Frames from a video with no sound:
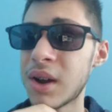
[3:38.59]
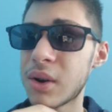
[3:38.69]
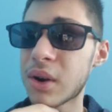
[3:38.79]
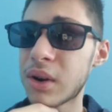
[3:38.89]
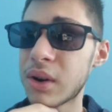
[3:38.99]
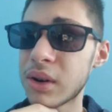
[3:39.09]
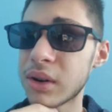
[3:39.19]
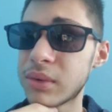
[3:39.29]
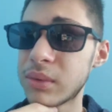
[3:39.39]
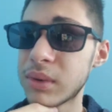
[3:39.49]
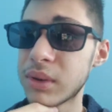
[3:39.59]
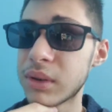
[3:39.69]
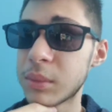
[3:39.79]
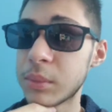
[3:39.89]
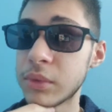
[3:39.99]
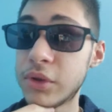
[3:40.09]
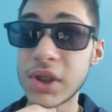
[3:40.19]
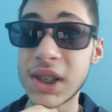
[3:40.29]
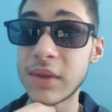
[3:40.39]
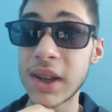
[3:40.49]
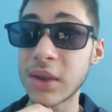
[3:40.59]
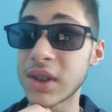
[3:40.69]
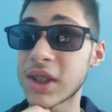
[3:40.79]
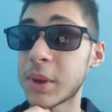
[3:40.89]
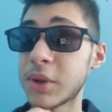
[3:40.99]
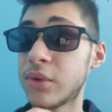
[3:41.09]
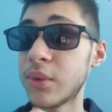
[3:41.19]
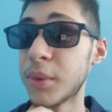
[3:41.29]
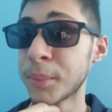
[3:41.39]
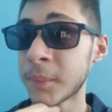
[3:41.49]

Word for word: le Clock ou euh, Dieu Sylvestre, on sait pas du tout.